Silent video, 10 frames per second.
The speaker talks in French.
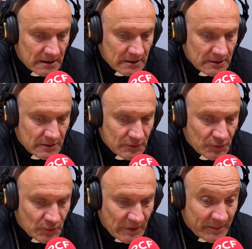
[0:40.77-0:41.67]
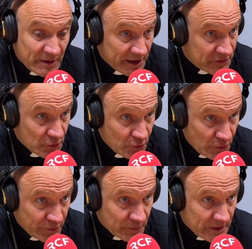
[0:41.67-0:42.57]
euh, dont un prêtre de
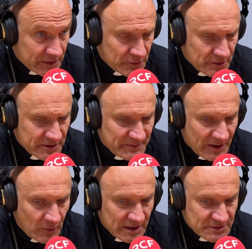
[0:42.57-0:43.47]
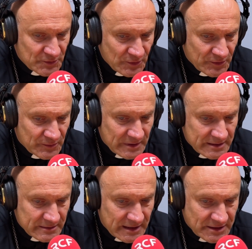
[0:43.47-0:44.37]
Lyon, un curé de paroisse de Lyon
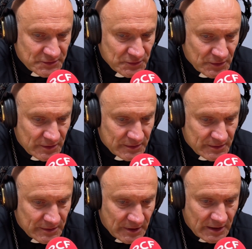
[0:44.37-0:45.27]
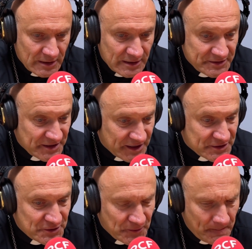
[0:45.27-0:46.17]
euh, assure la
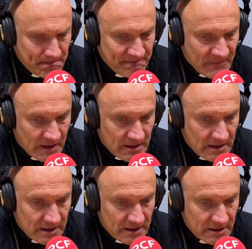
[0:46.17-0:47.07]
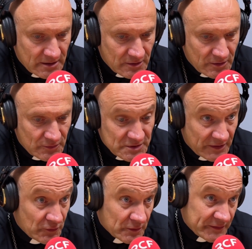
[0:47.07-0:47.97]
direction. Et nous
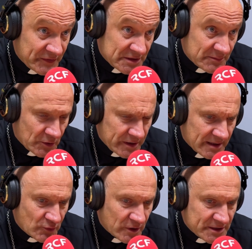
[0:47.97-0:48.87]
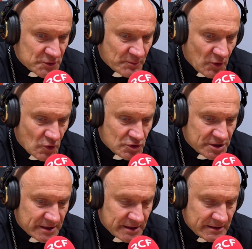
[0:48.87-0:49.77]
avions effectivement élaboré ce
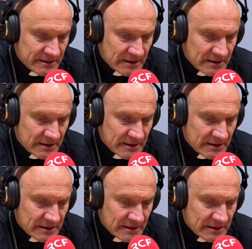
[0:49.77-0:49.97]
projet